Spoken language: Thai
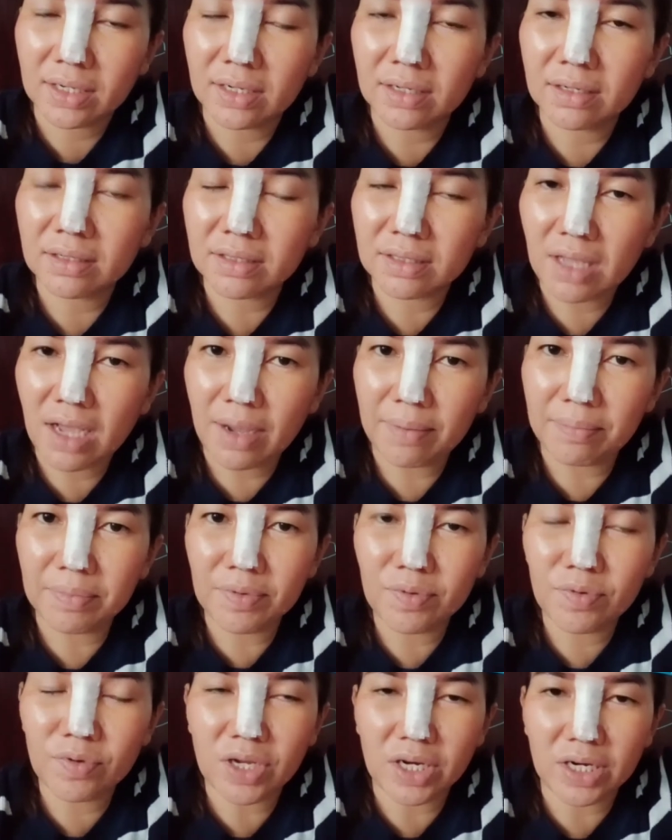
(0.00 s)
ทำอยู่
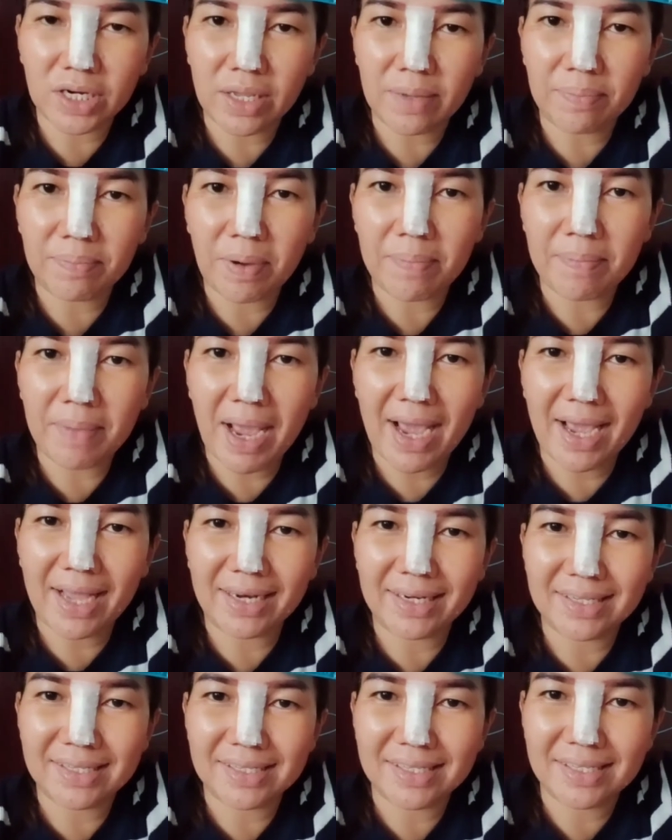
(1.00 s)
อย่างนี้ประมาณ
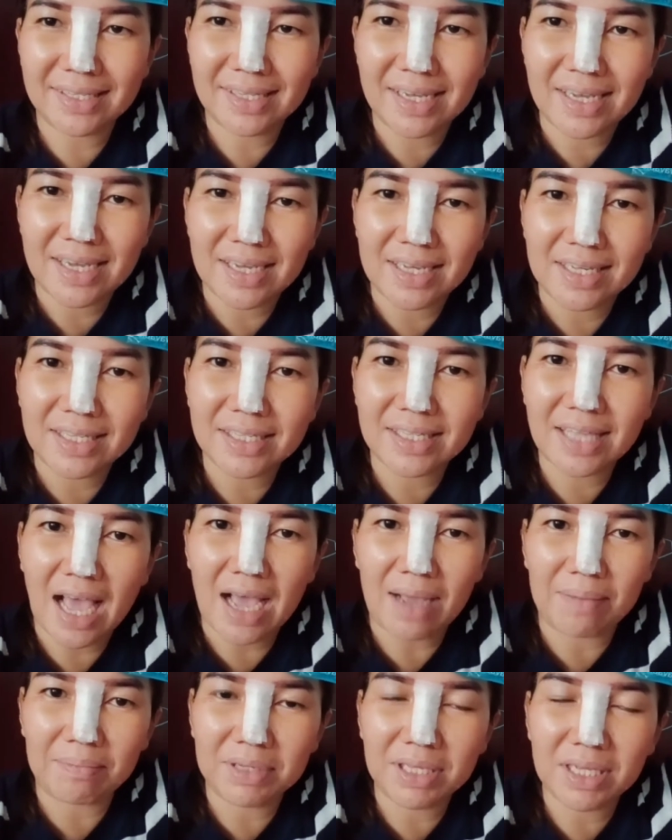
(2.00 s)
สาม
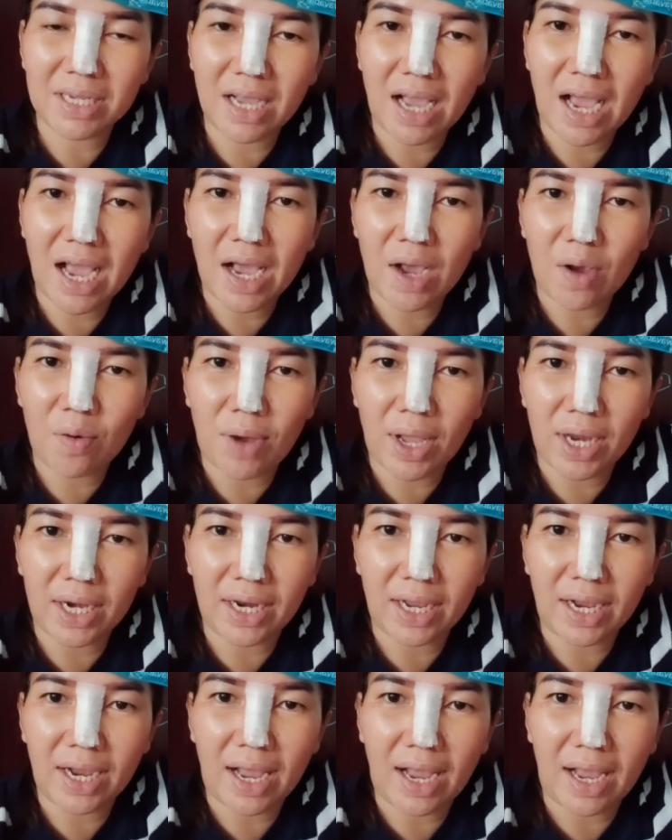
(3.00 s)
ถึงห้าวันนะ
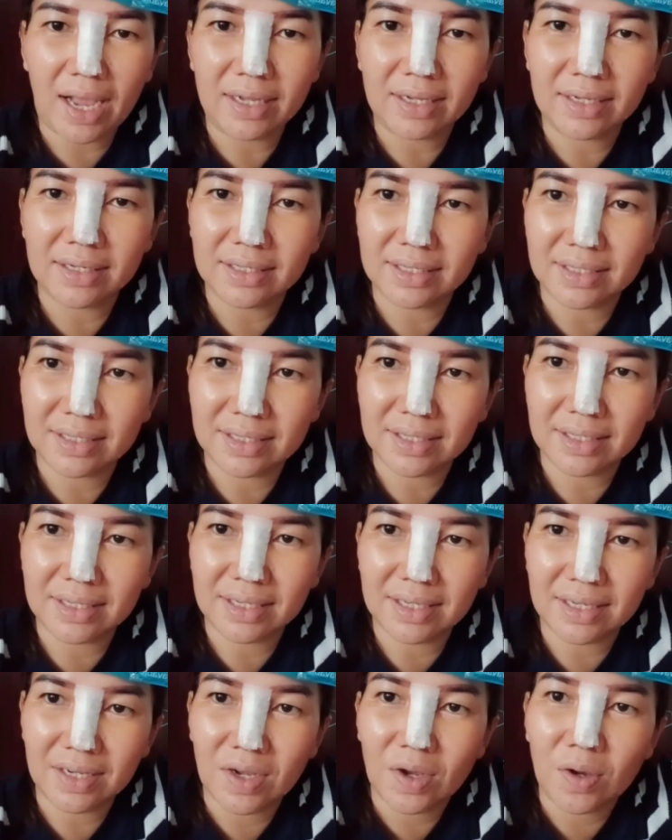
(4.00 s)
คะ
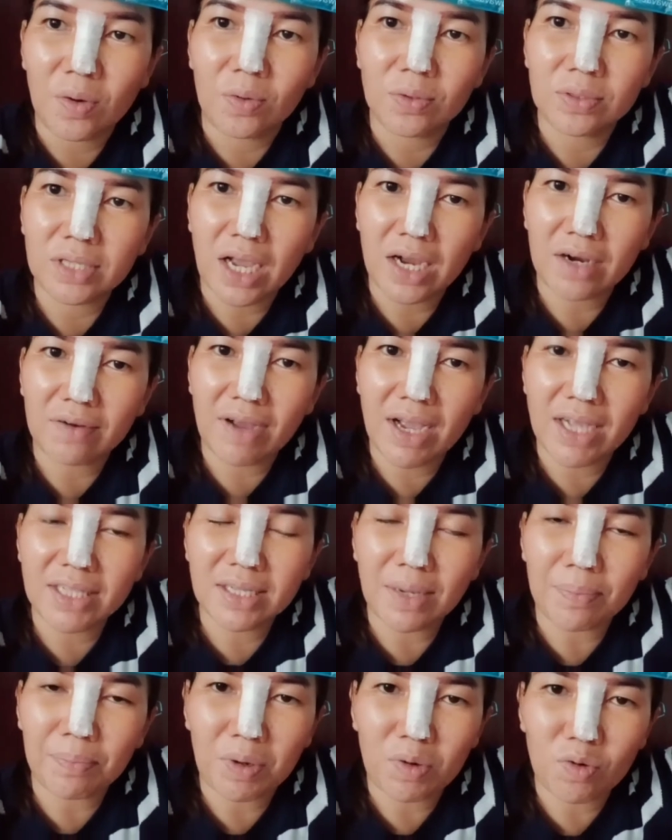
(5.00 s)
จังว่าจะป
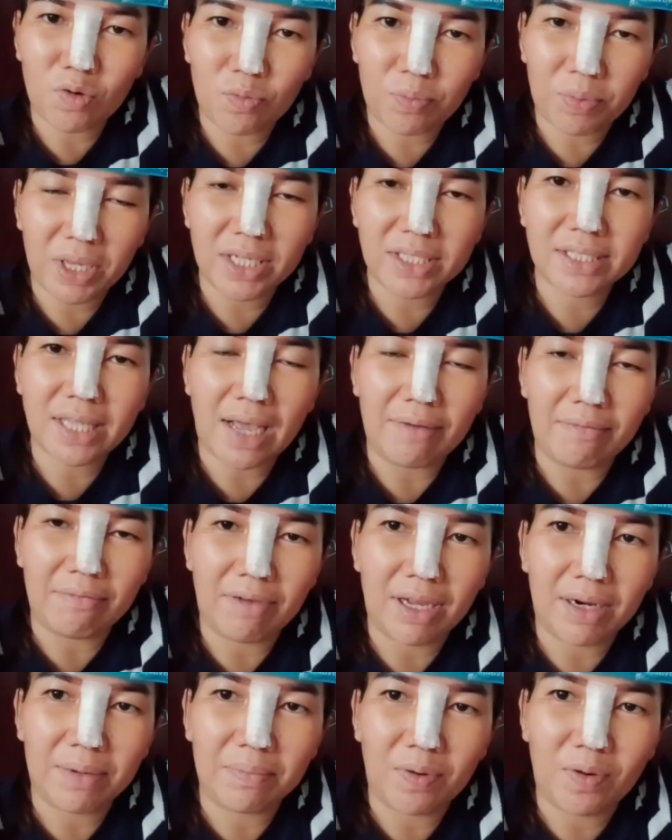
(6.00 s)
ระครบแค่สามวัน
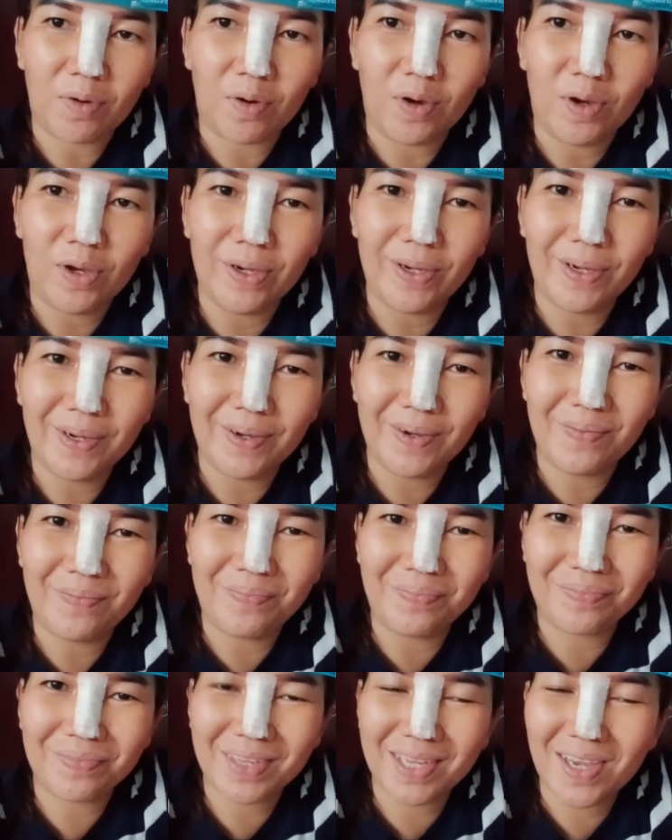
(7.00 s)
พอ
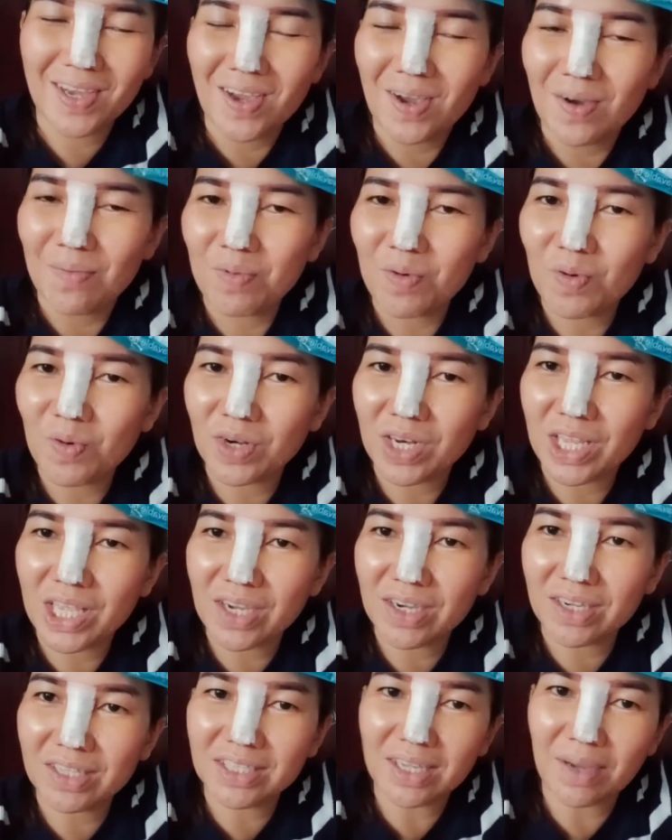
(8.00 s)
พรุ่งนี้ก็
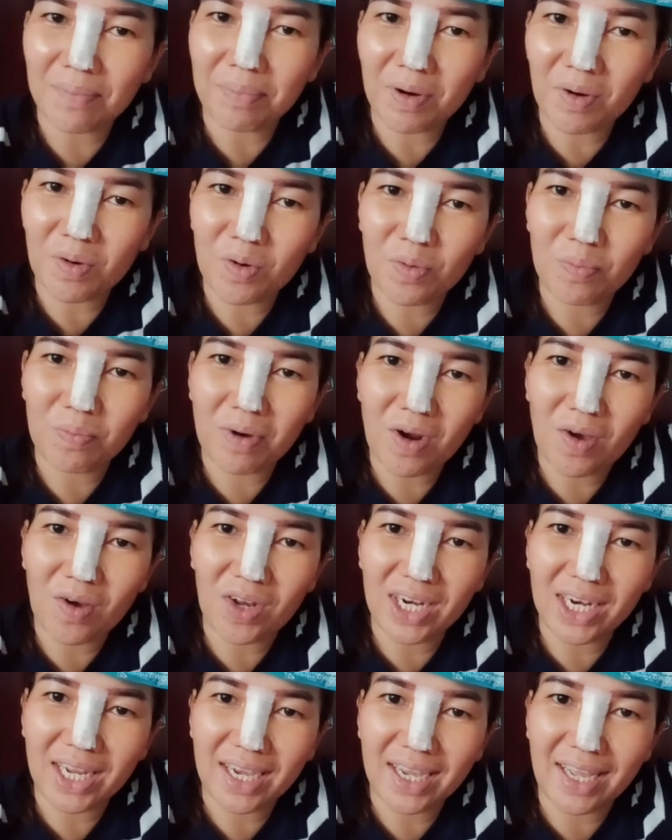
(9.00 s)
จะประครบร้อน
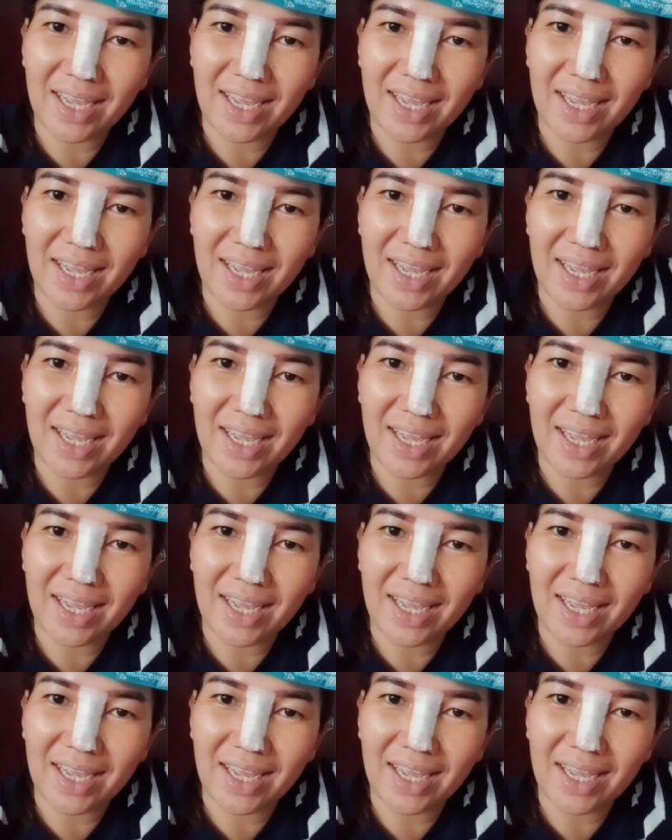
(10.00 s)
นะคะ